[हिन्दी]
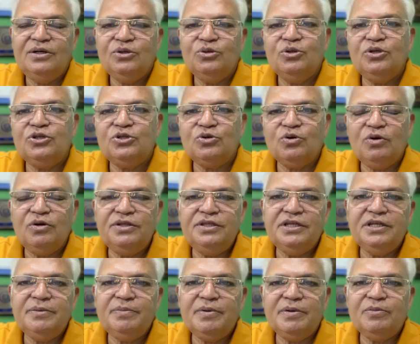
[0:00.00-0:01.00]
तो एस्ट्रोलॉजी
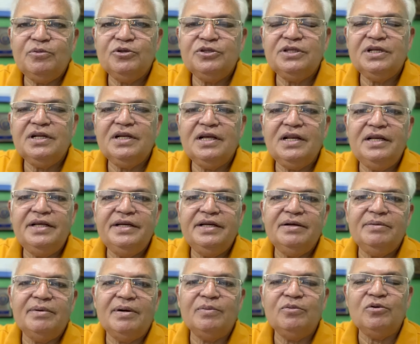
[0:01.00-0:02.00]
की प्रमोशन के लिए
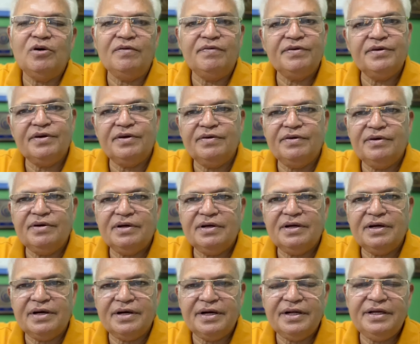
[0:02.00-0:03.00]
हम आपको ऑफर
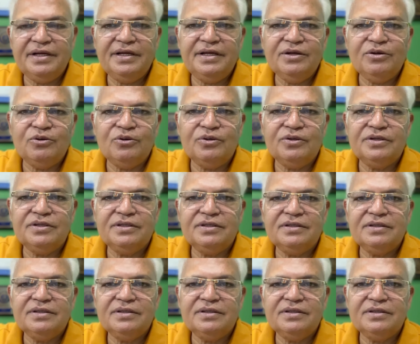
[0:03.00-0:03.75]
कर रहे हैं कोर्स